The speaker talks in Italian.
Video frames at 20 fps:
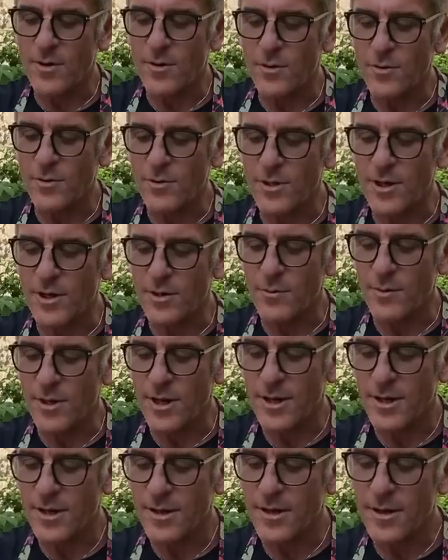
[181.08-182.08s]
è un olio
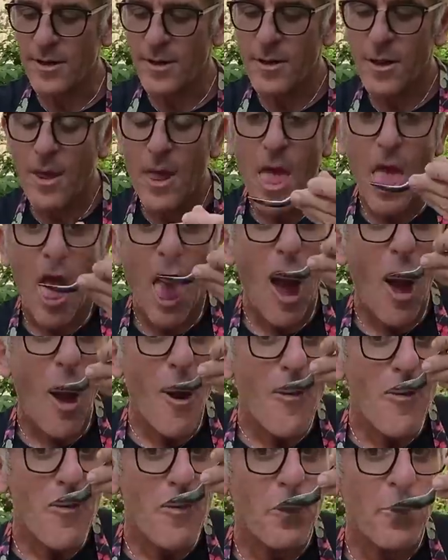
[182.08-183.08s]
ligure
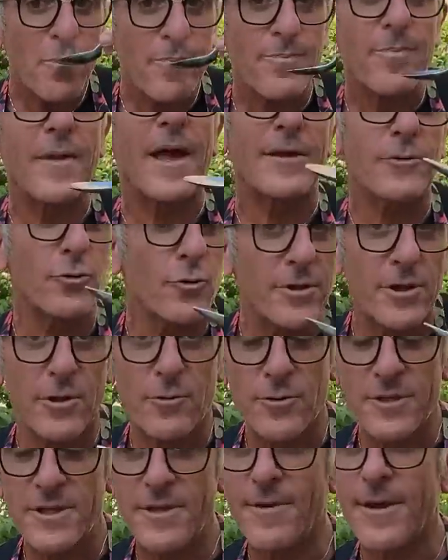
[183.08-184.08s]
e tutti
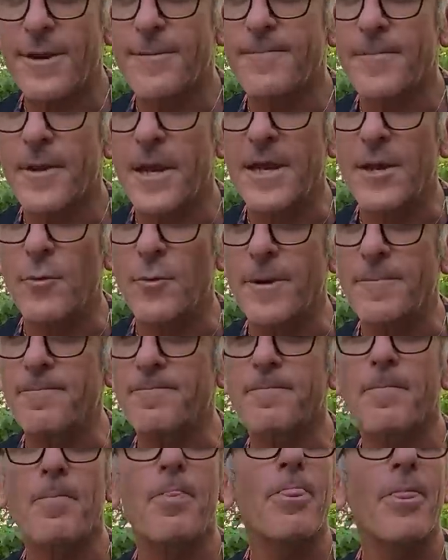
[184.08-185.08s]
coltivar ligure.
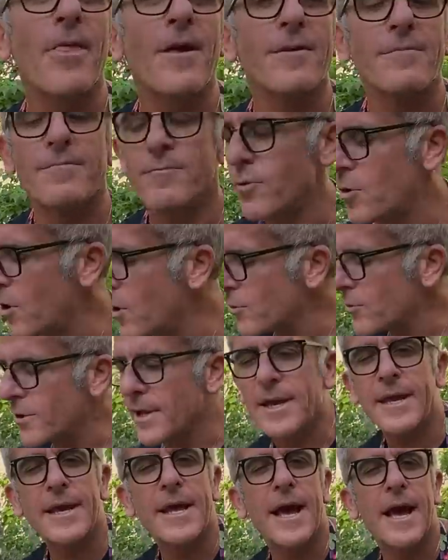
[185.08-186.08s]
Mm, buono,
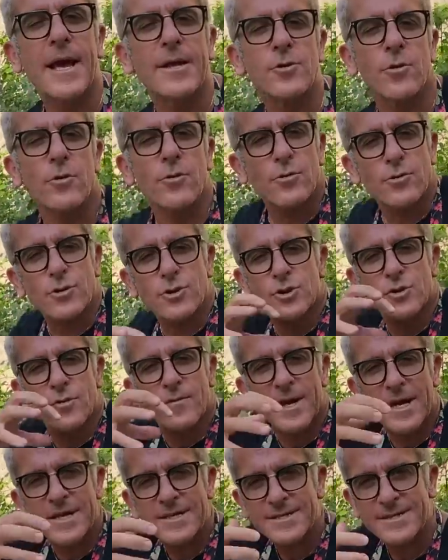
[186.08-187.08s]
delicato, non
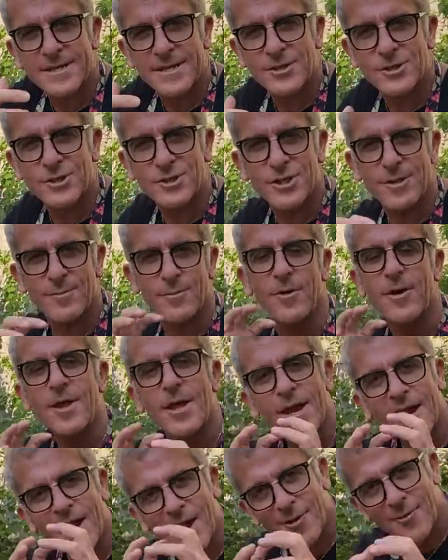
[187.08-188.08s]
sovrasta il cibo,
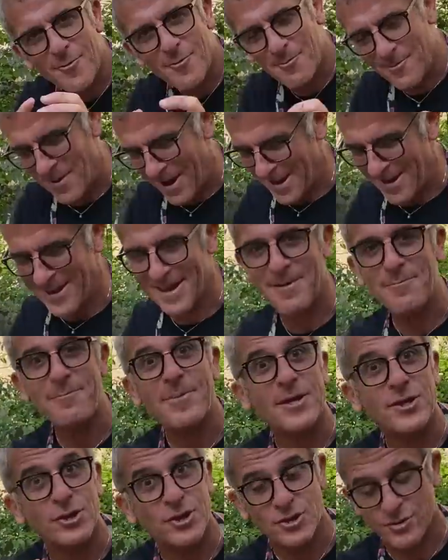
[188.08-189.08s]
l'accompagna, il
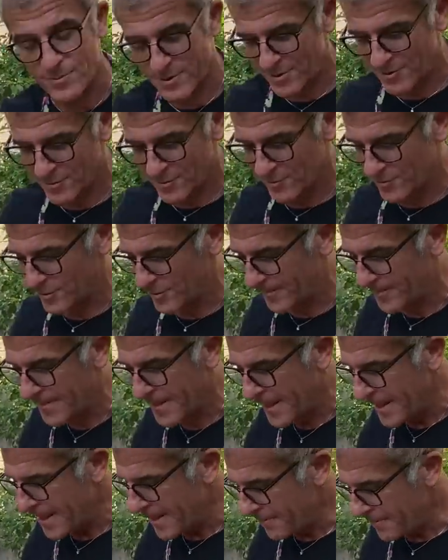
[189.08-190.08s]
pesce soprattutto.
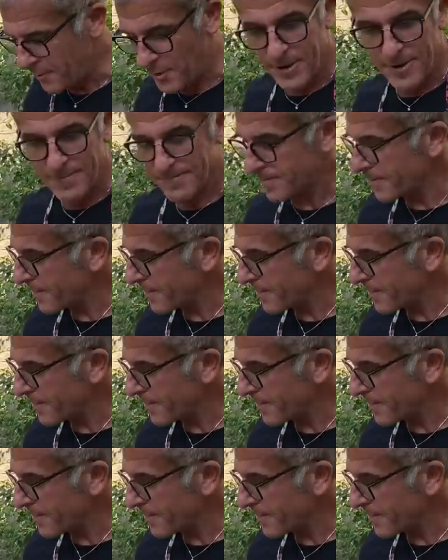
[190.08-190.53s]
Poi